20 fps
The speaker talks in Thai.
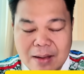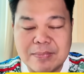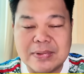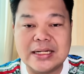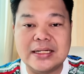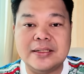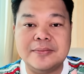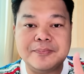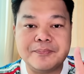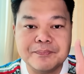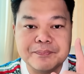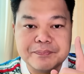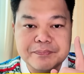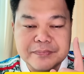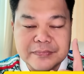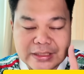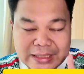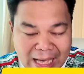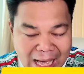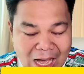
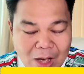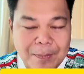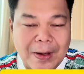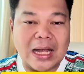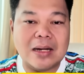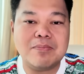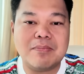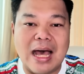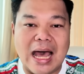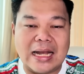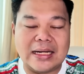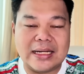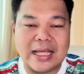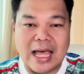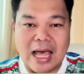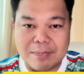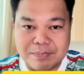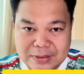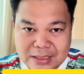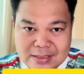159,000 บาท
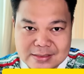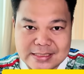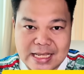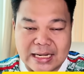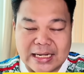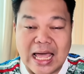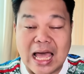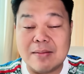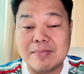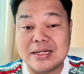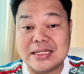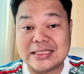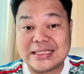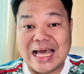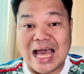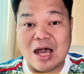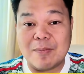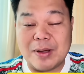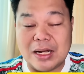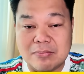นะครับ
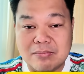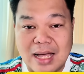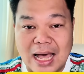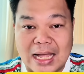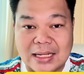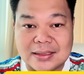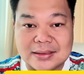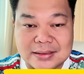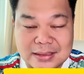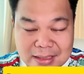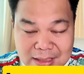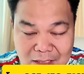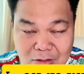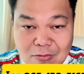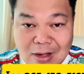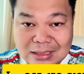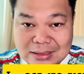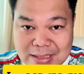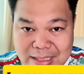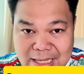159,000 บาทถึง
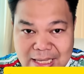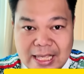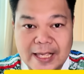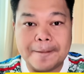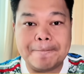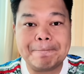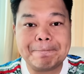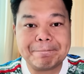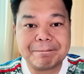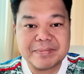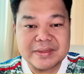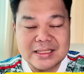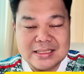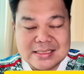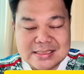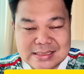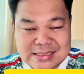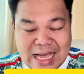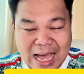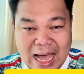วันที่
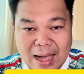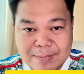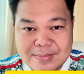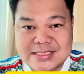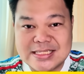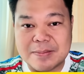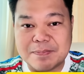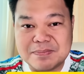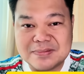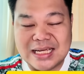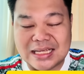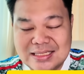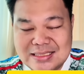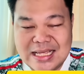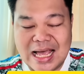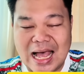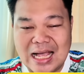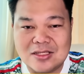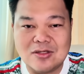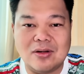30กัน
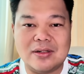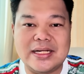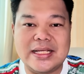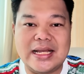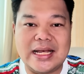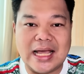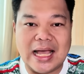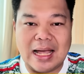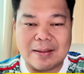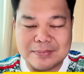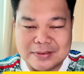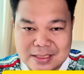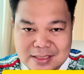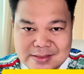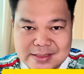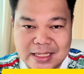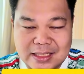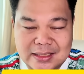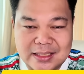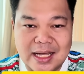ยายนนี้นะครับถึง
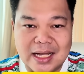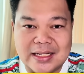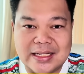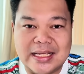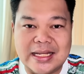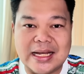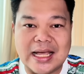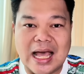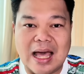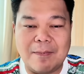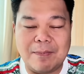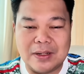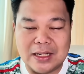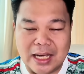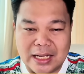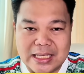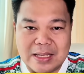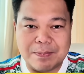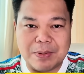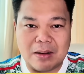สิ้นเดือนนี้นะครับเหลื
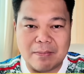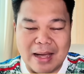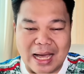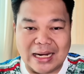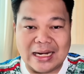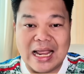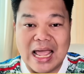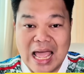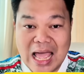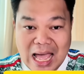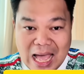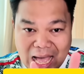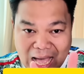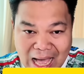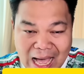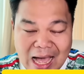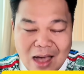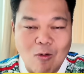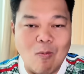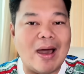ออีกประมาณ
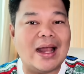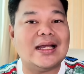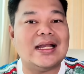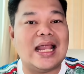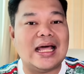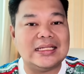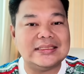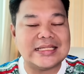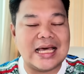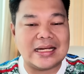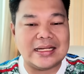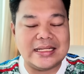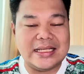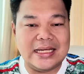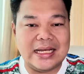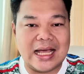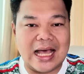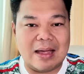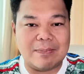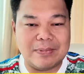5วันหลังจากนี้
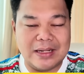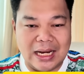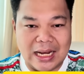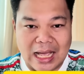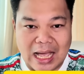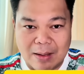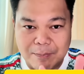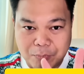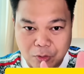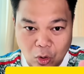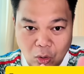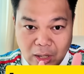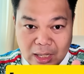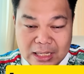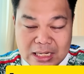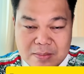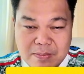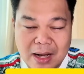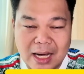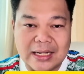นะครับในราคาโปร
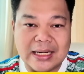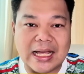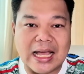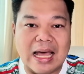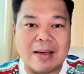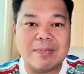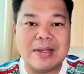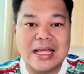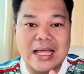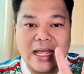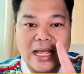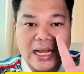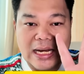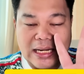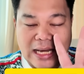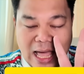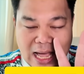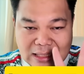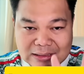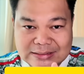Early Bird นะครับ
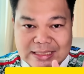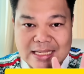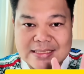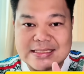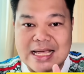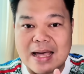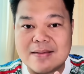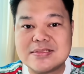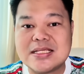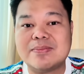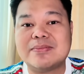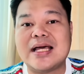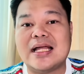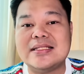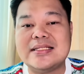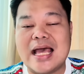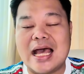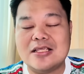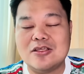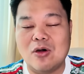หลังจาก30กั
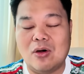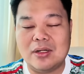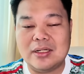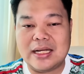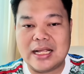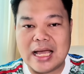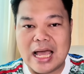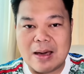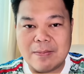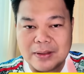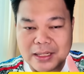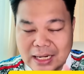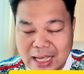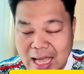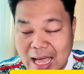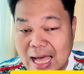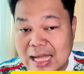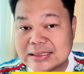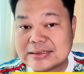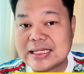นยายนนะครับรา
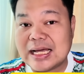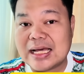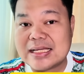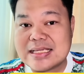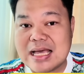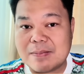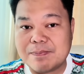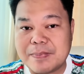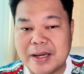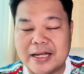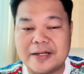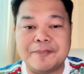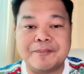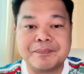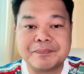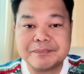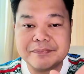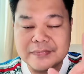คาจะขยับเป็น 170,000